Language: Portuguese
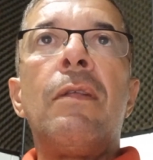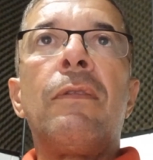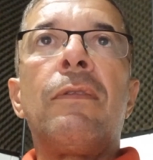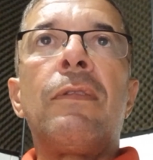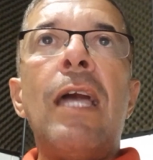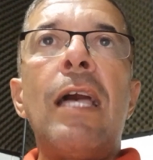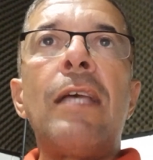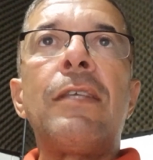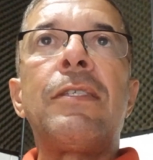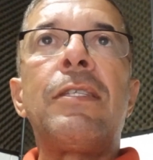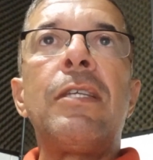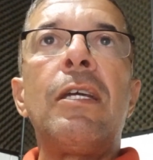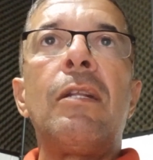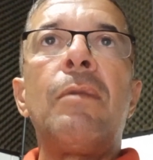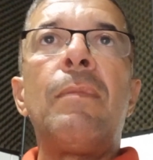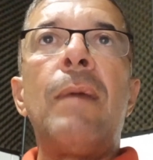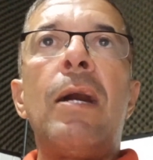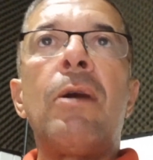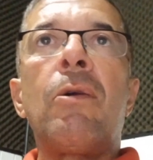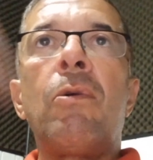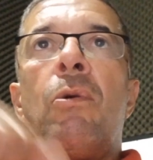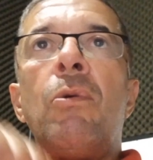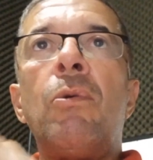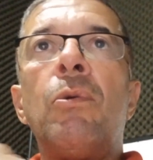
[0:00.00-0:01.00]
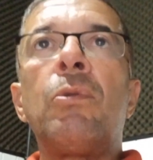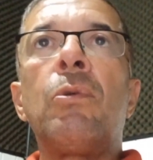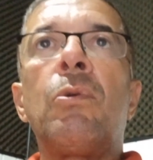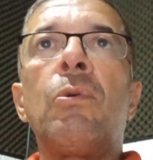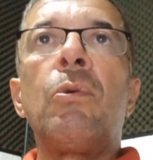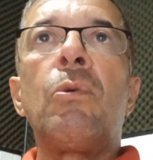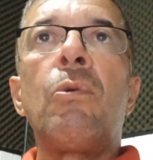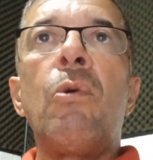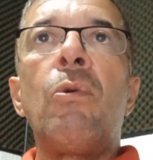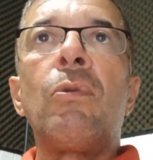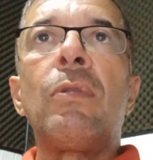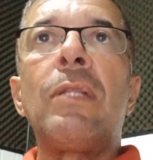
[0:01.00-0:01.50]
Tassiano marcou o
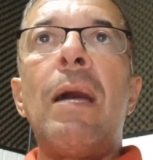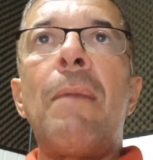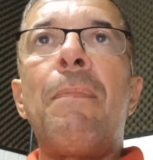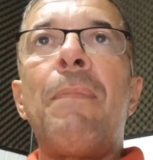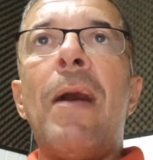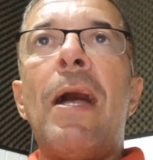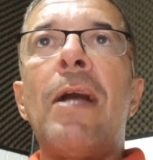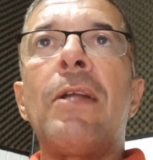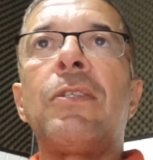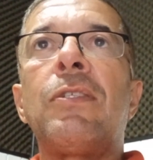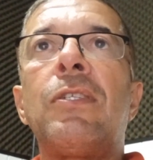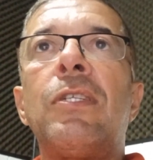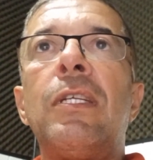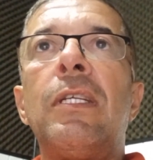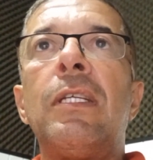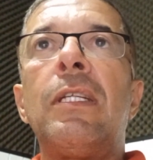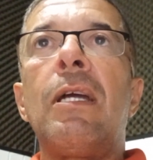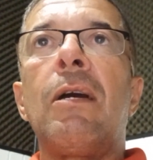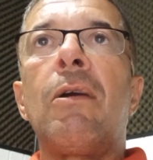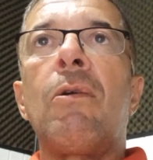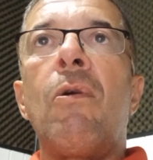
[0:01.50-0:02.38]
único gol da partida.